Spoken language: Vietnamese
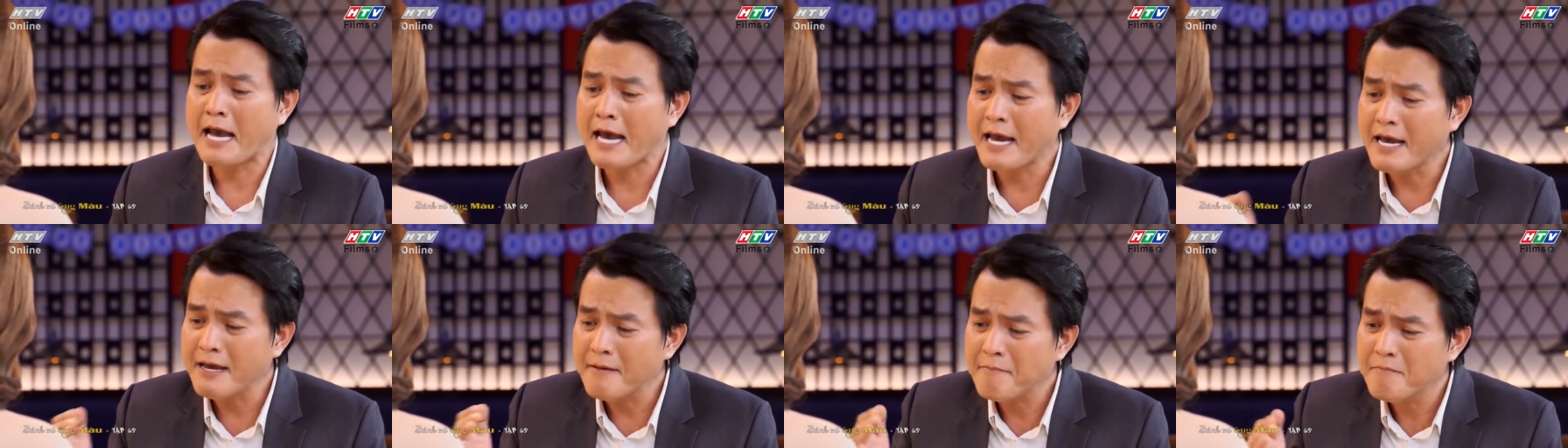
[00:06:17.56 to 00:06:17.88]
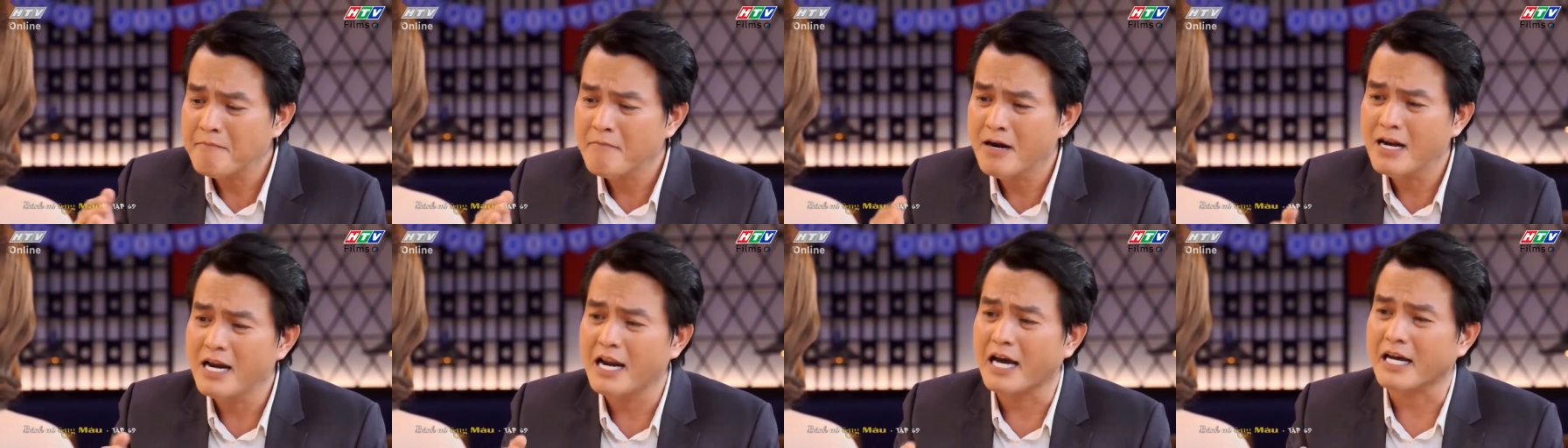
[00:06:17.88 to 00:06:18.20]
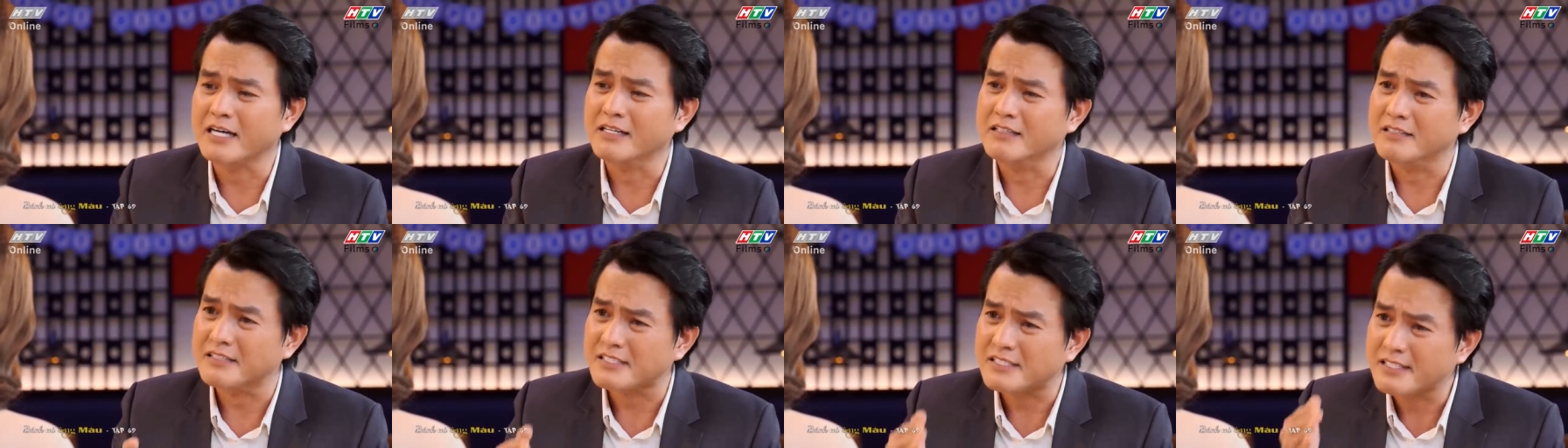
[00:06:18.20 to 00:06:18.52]
em mới
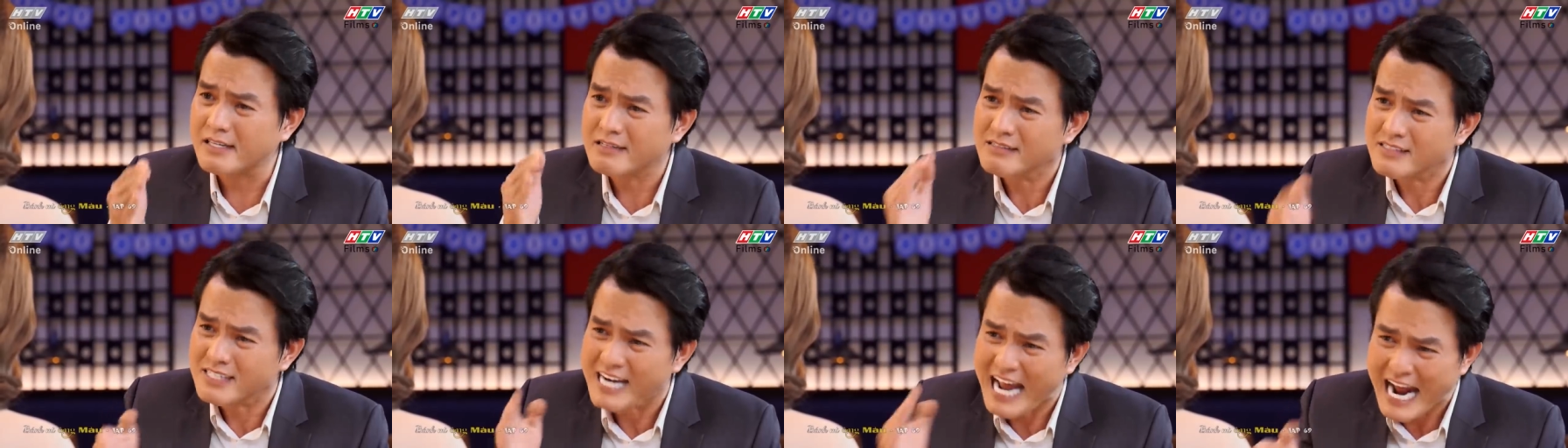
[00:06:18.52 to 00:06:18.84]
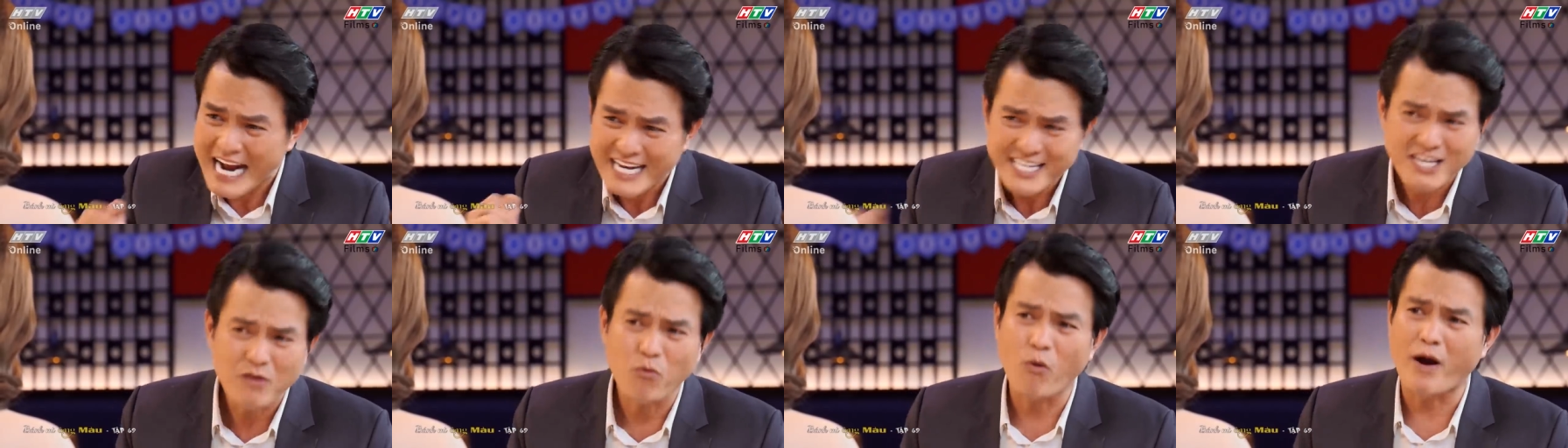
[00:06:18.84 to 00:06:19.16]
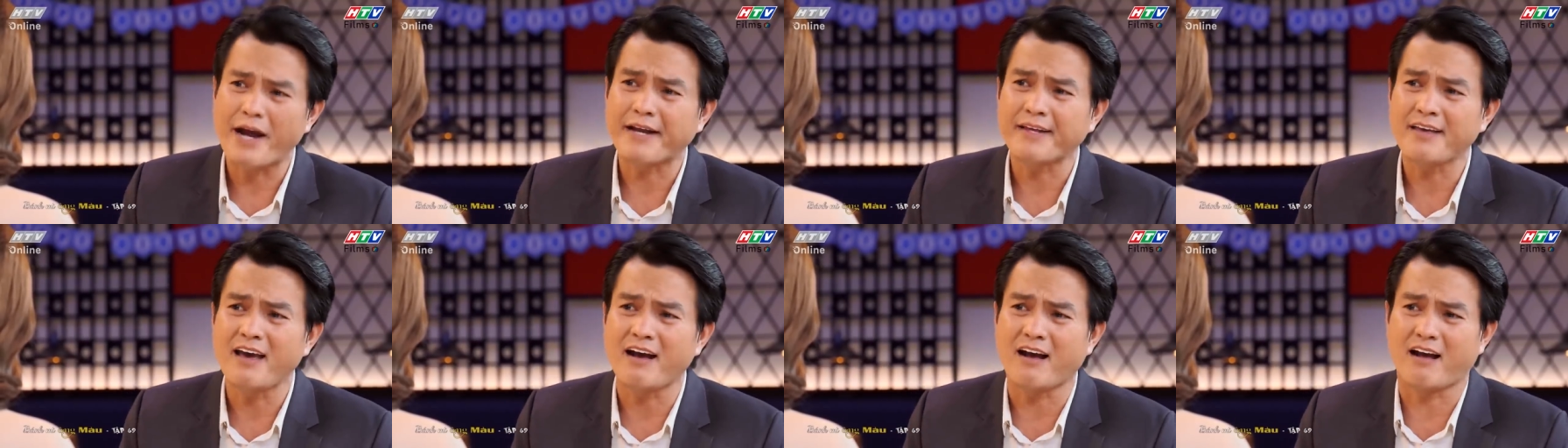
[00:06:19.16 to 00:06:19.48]
là người xứng đáng với
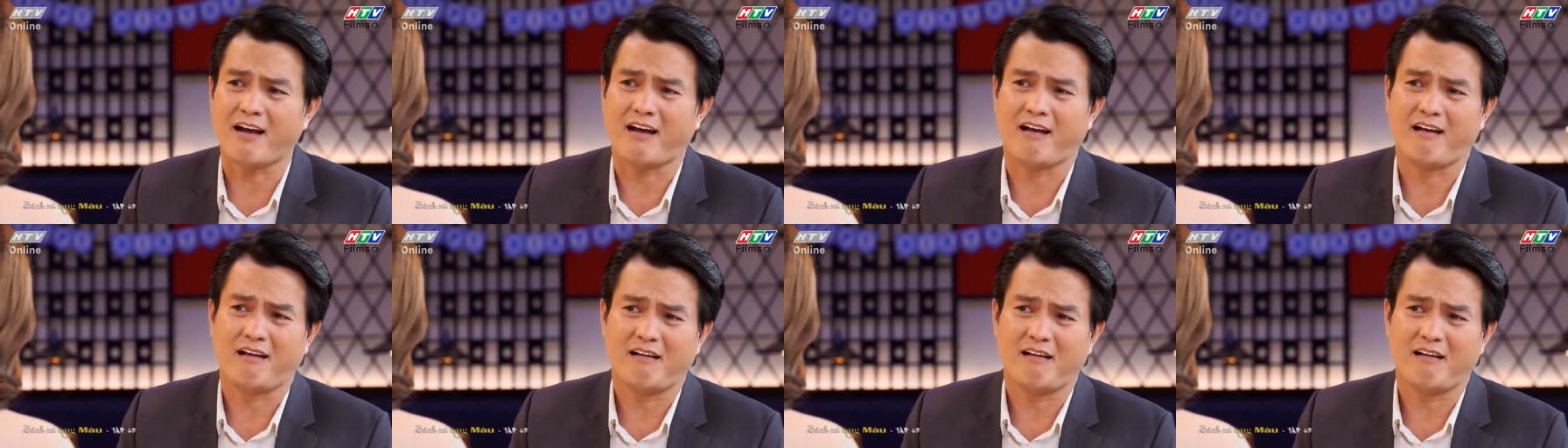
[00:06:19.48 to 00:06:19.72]
quan nhất